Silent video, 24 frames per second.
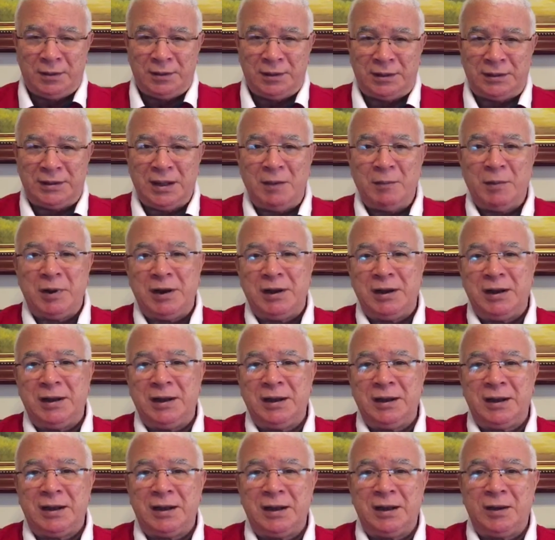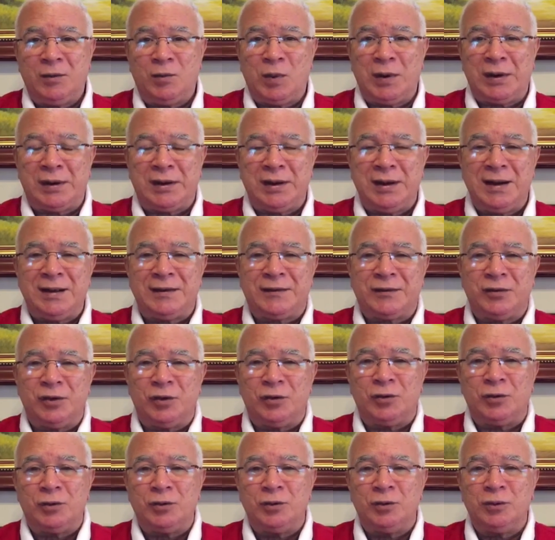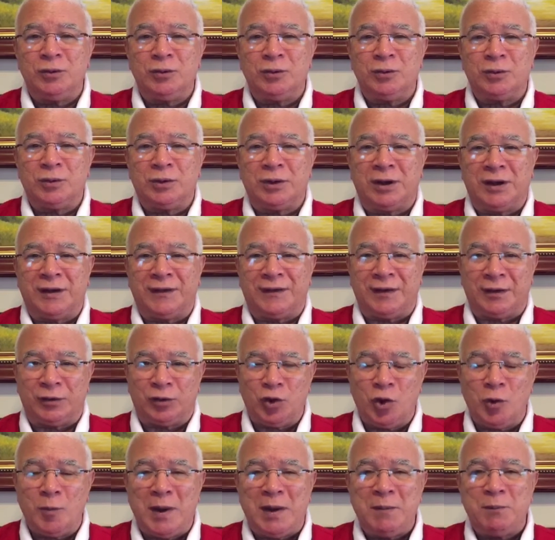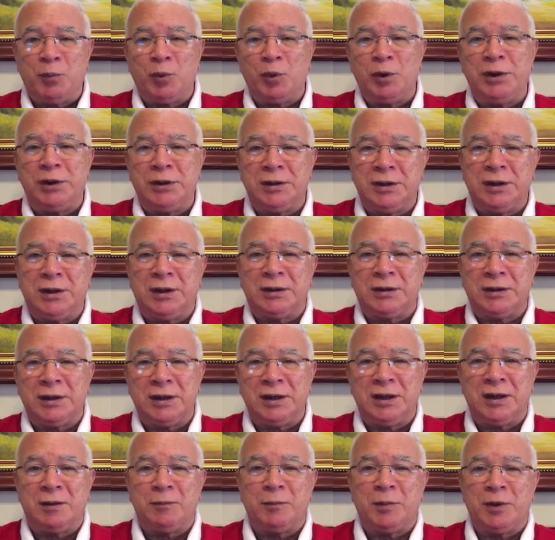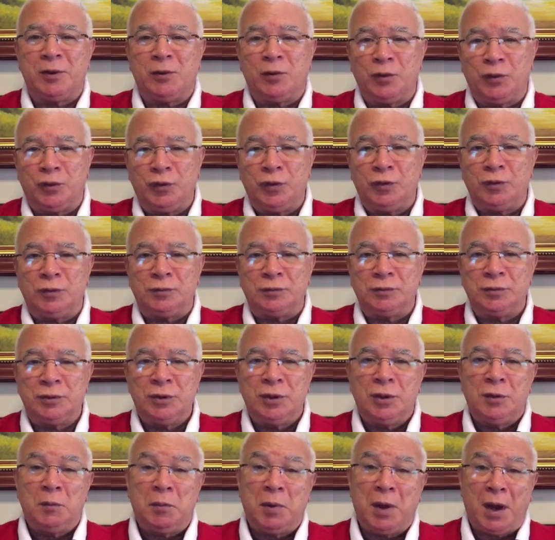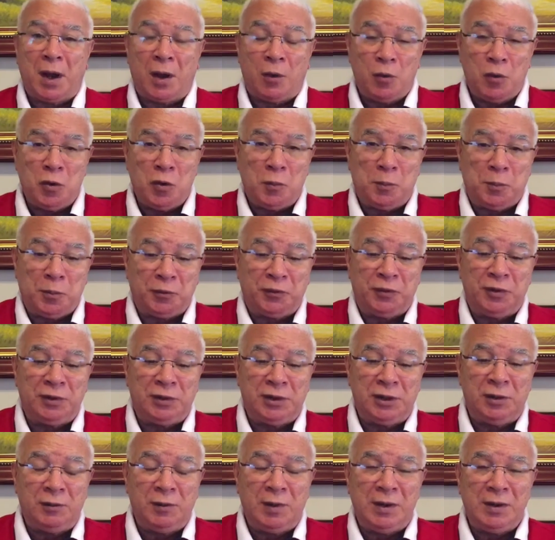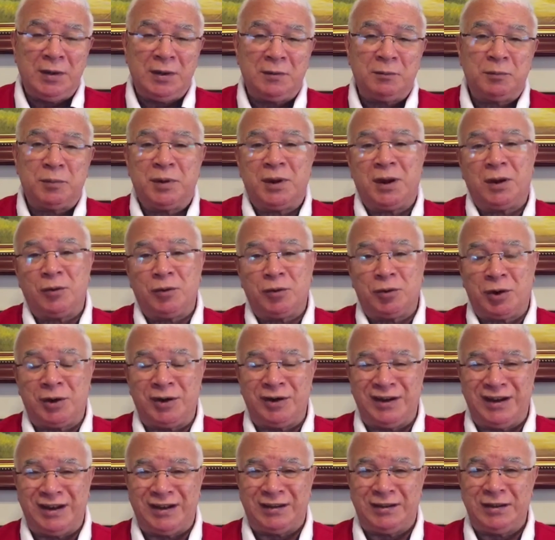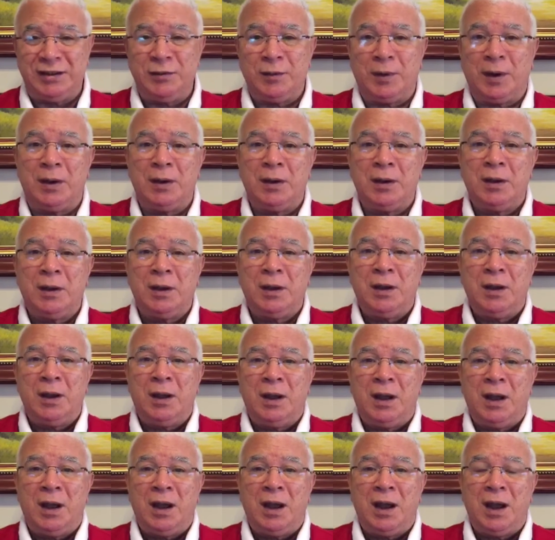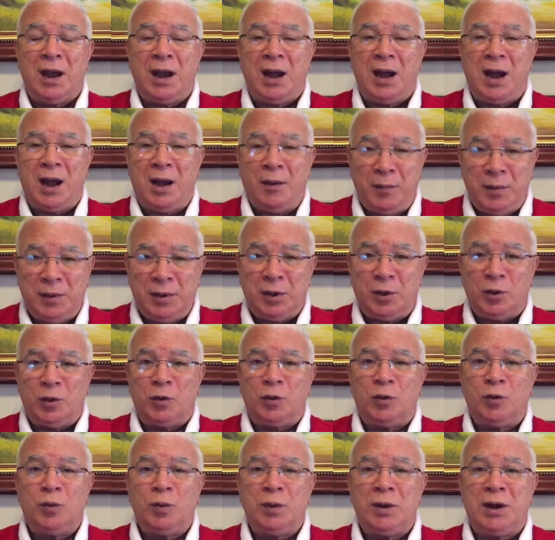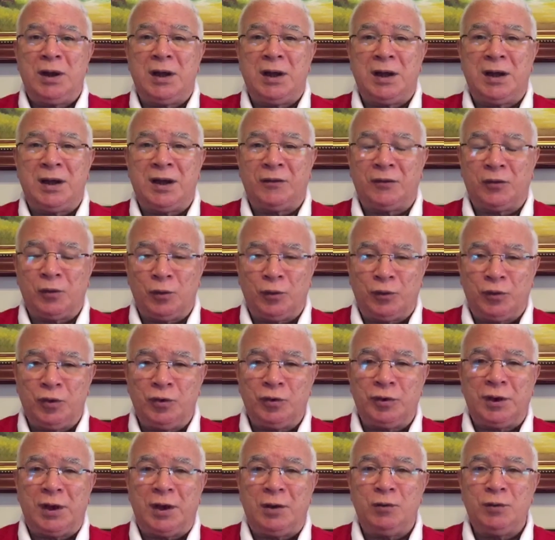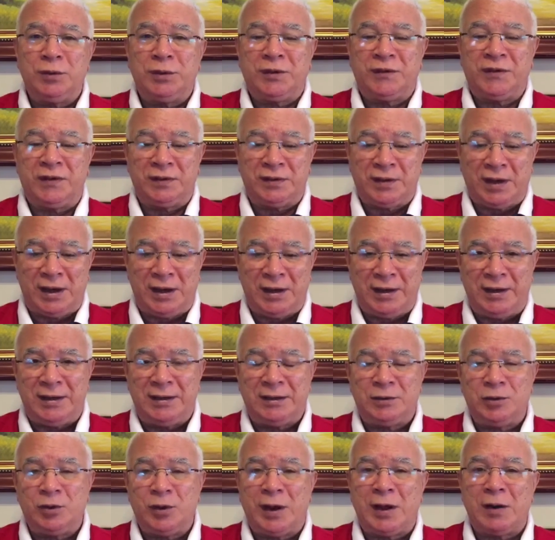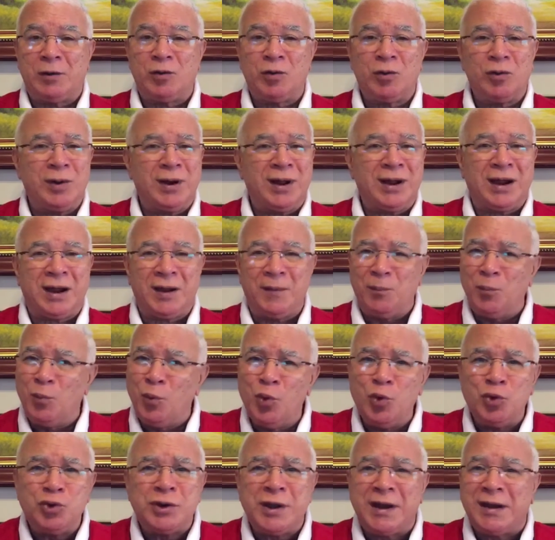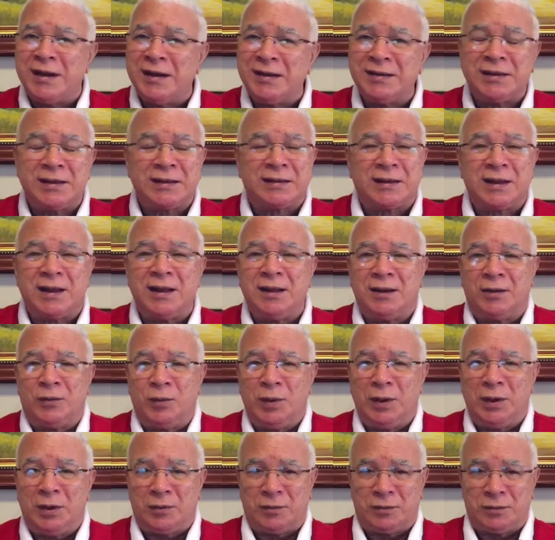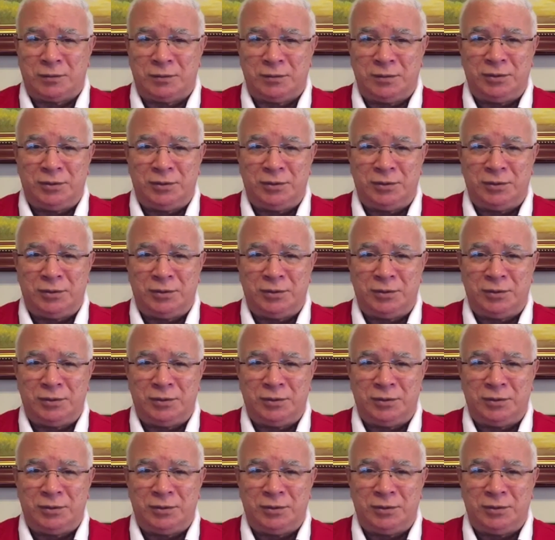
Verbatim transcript: De tal manera que cualquier acción que se toma en política tiene repercusión, para unos positiva, para otros negativa ha habido una resolución de la Junta Central Electoral con la que mucha gente está de acuerdo.